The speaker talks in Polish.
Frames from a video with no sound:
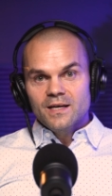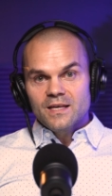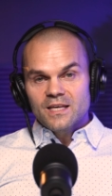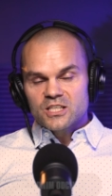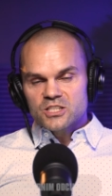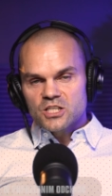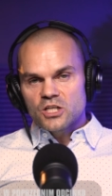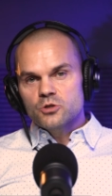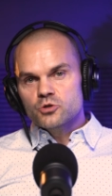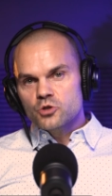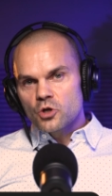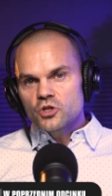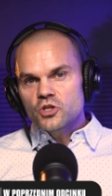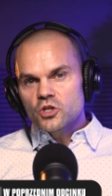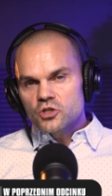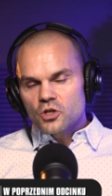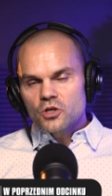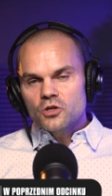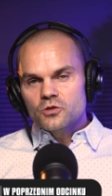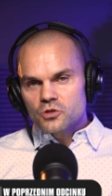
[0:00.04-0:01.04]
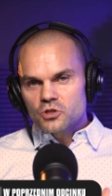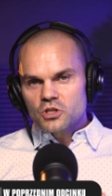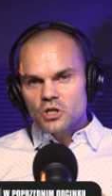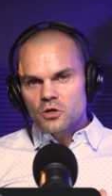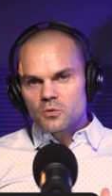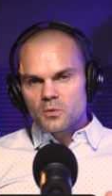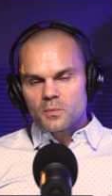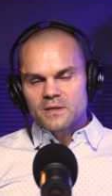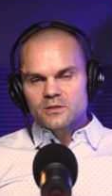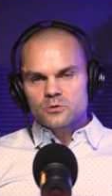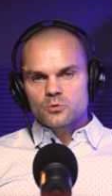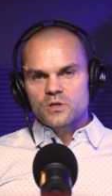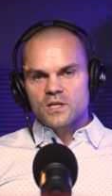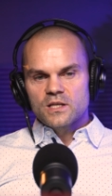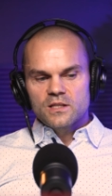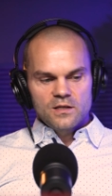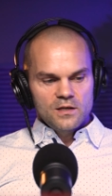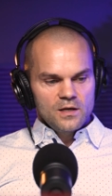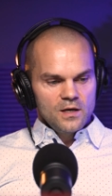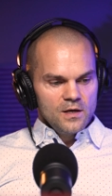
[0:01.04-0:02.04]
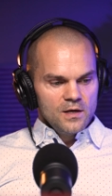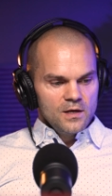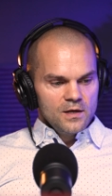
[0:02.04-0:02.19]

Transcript: Jeżeli już dojdę do tego, do tego momentu, kiedy